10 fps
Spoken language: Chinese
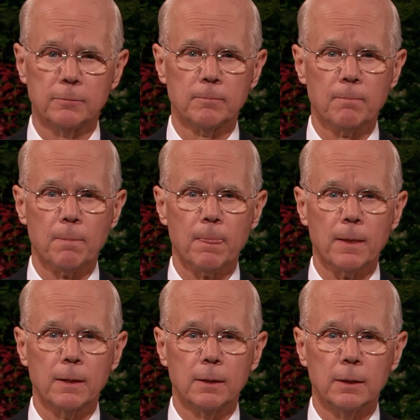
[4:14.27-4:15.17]
在敌
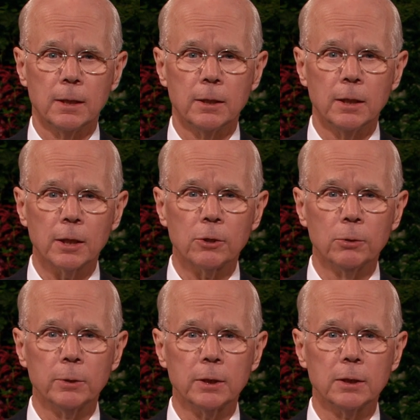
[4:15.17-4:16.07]
人的炮火攻击
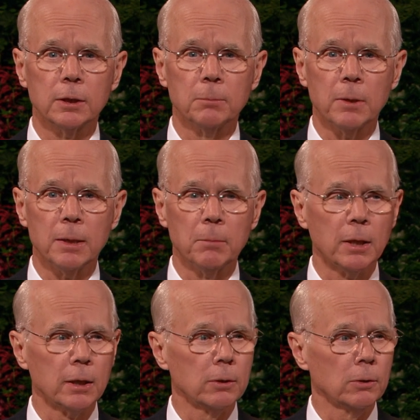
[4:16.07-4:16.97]
下战
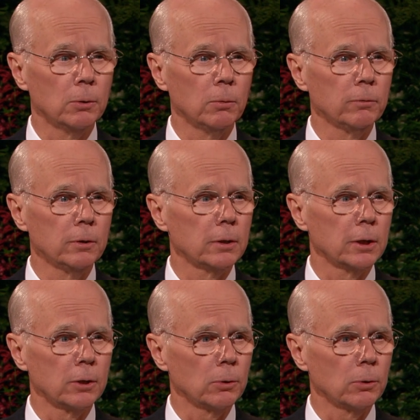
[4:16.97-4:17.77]
死沙场。